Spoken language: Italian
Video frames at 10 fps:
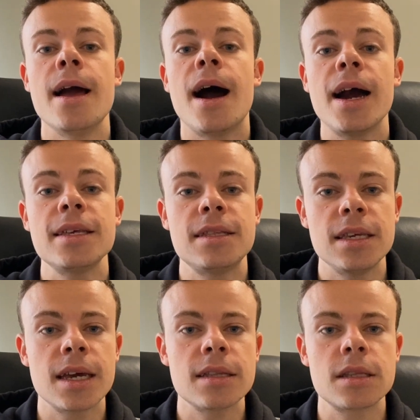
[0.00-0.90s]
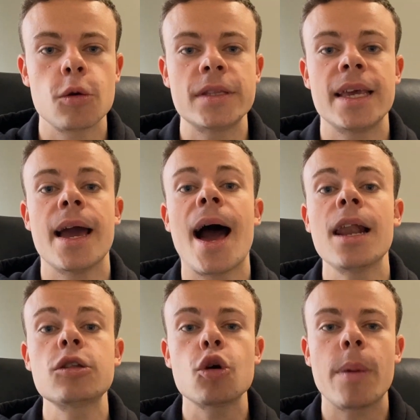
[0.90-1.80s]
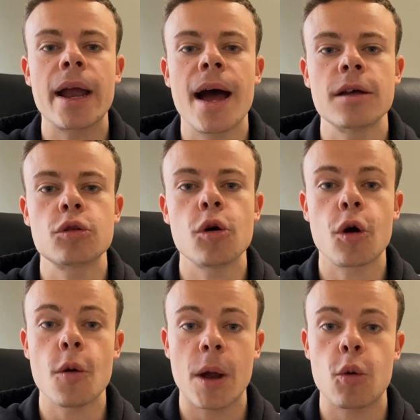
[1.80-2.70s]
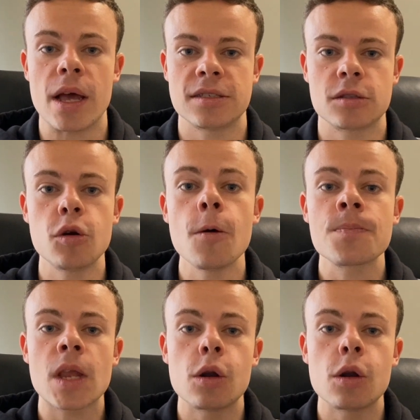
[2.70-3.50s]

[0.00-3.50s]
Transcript: high ticket quindi alto pagato come questo,